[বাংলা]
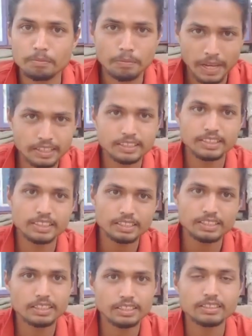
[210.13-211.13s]
ফ্যান দিয়েছে
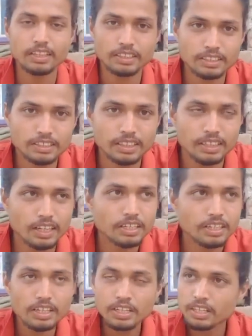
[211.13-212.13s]
আর কি হাজার টাকাটা
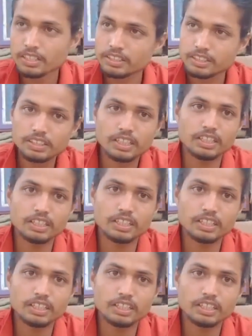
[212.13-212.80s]
দিয়ে